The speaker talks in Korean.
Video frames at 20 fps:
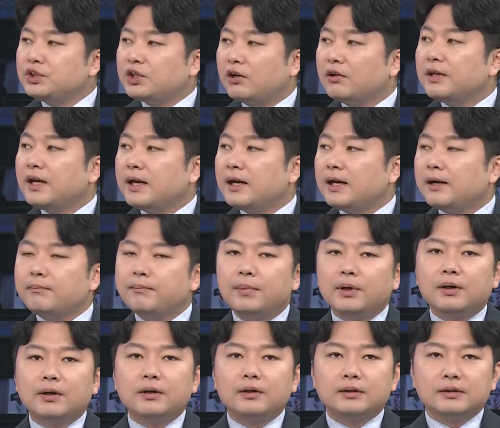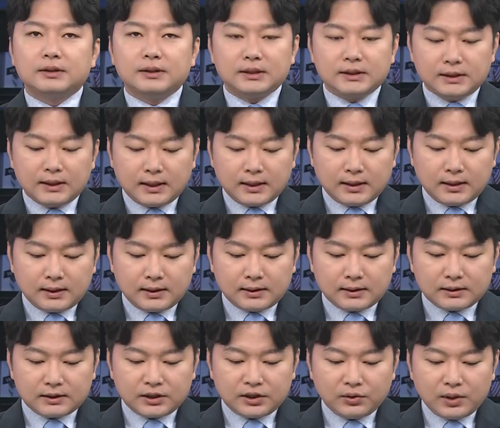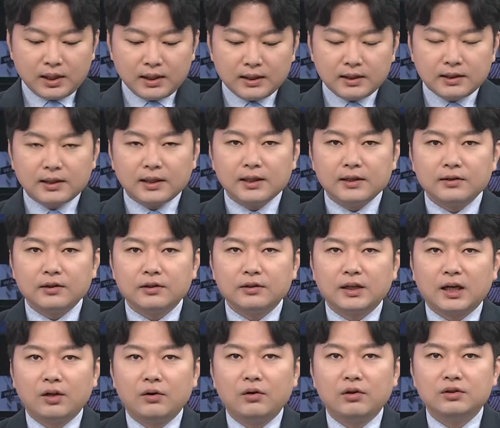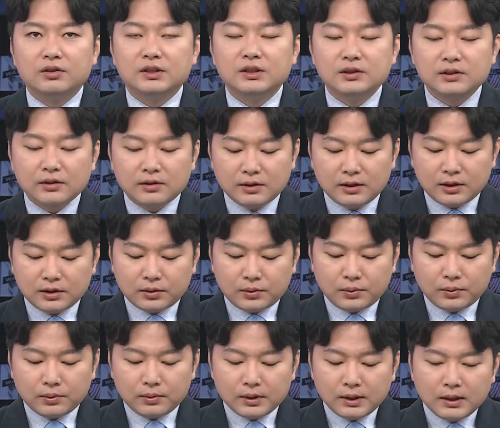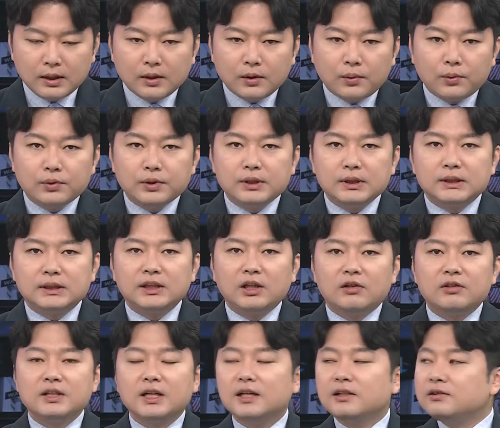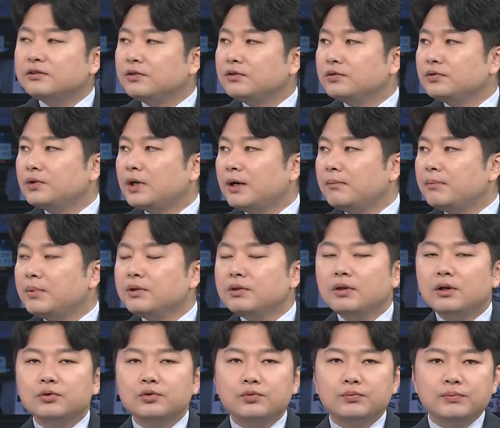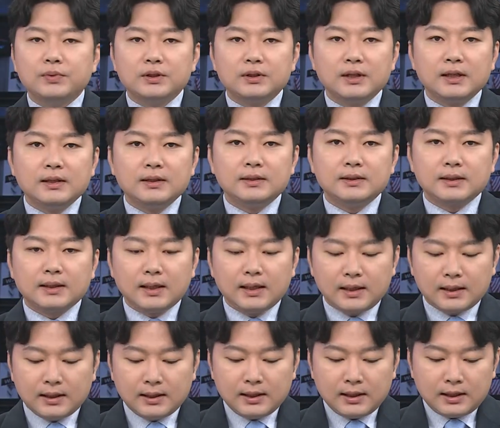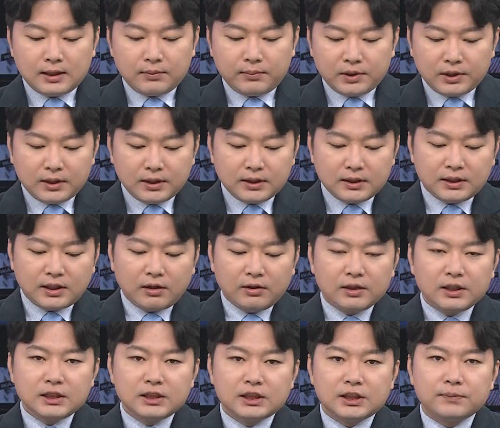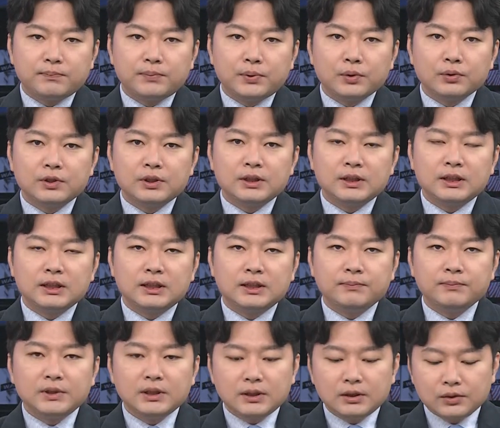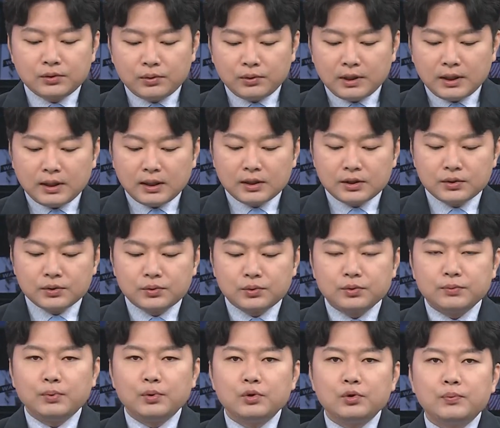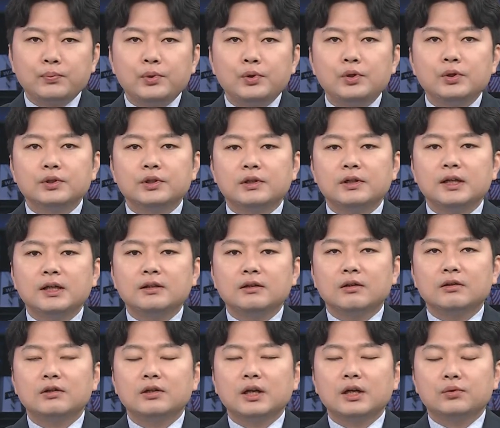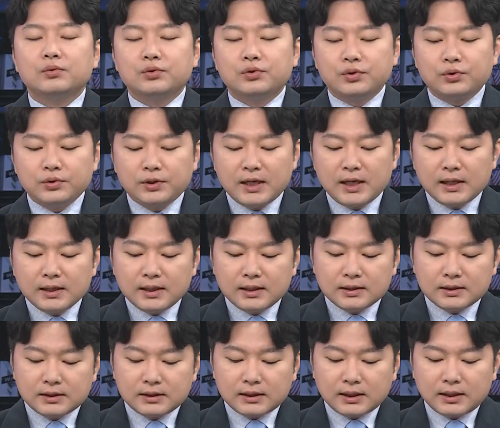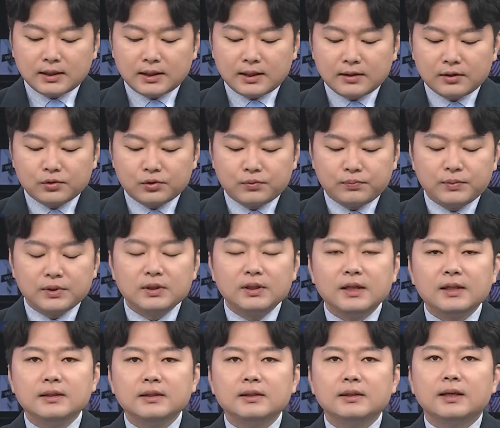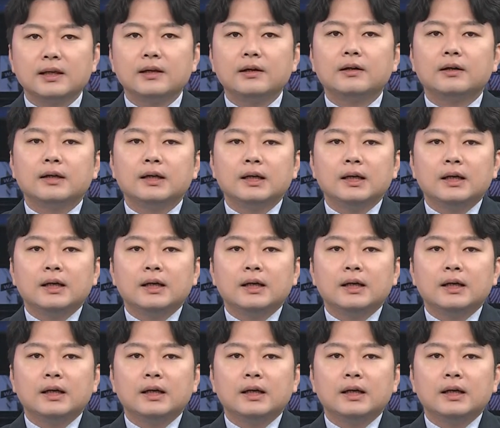전에 한번 시장 시황에 대해서 다뤄드린 적이 있고 오늘 그 연장선으로 한 번 더 준비를 했는데 네. 이번에는 경기 지표 특히 금리를 통해 가지고 포트폴리오 전략을 어떻게 구축을 해야 되는지에 대해서 준비를 했는데요.